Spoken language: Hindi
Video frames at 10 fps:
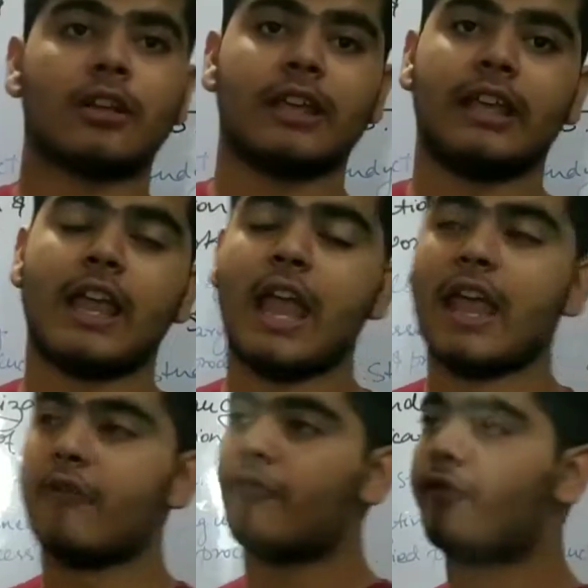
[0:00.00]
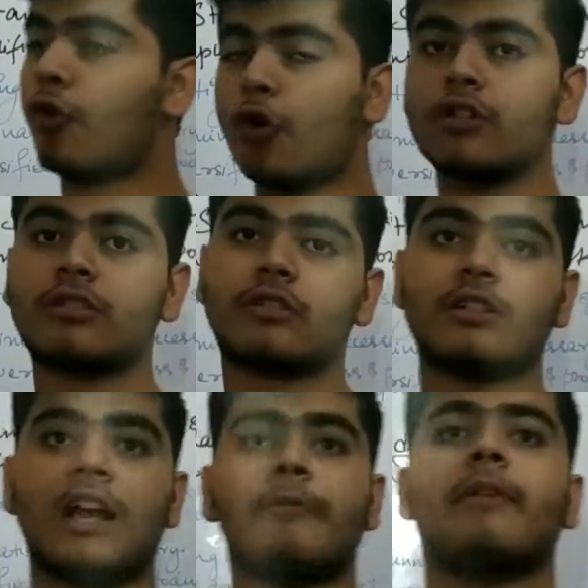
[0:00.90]
कि है फोर्थ
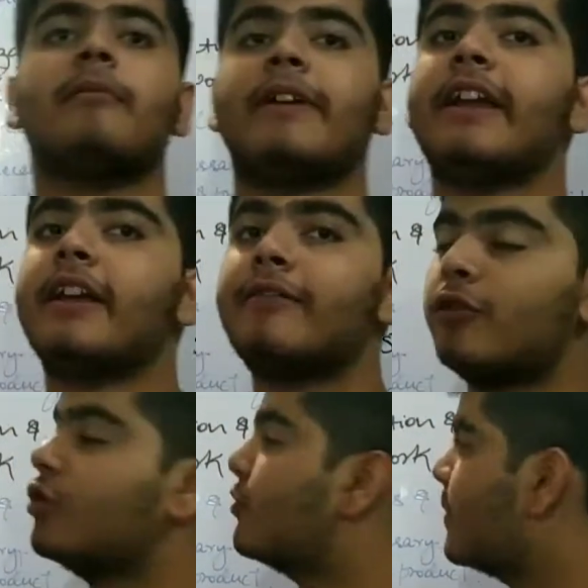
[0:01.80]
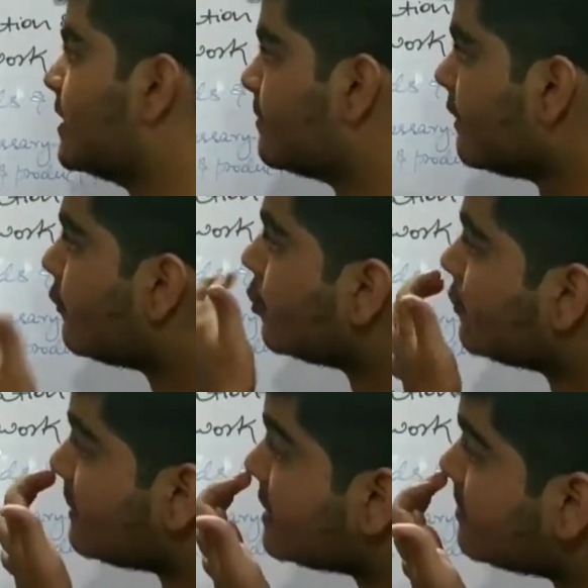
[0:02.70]
जहां पे हम पढ़ेंगे फोर्थ प्रिंसिपल फोर्थ
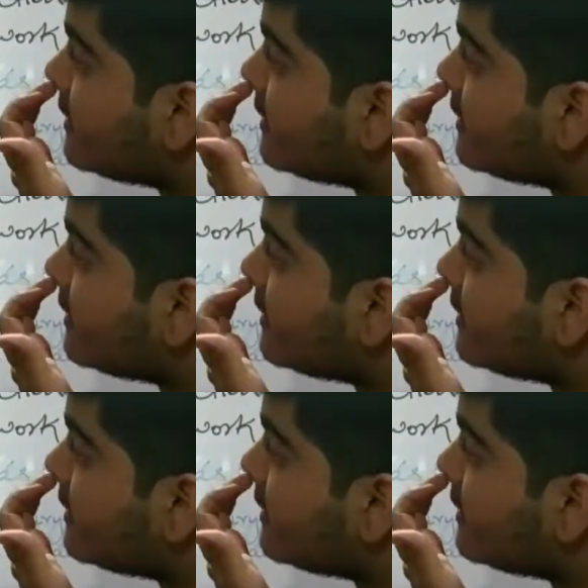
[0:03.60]
प्रिंसिपल